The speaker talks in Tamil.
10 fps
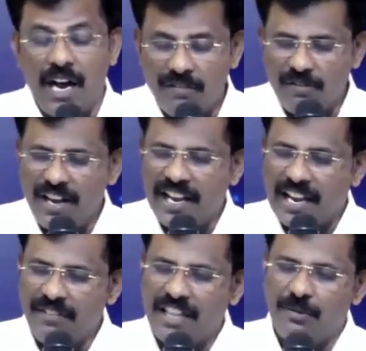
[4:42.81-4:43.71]
அவருடைய
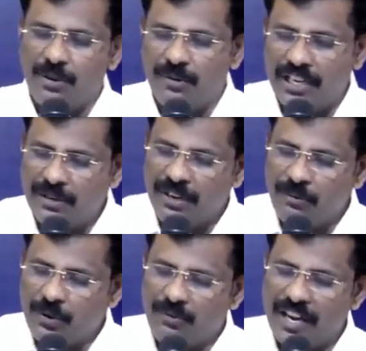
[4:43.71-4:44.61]
கவிதை ஒரு ஒன்று
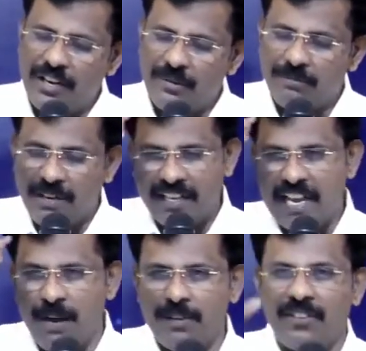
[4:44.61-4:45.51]
ஒரு வரியும் எனக்கு
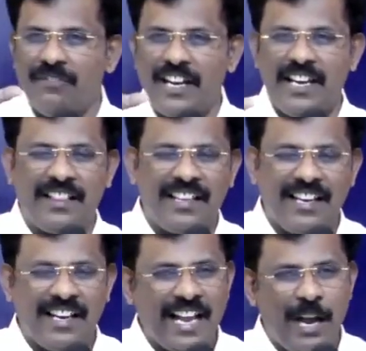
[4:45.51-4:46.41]
ஞாபகம் வரியா
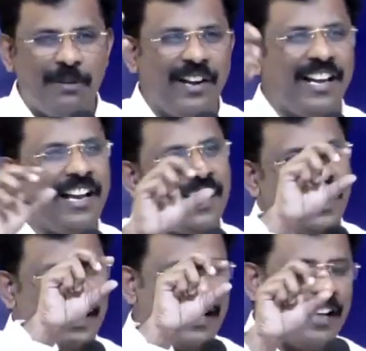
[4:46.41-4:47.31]
தெரிய ஞாபகம் இல்லை ஆனால்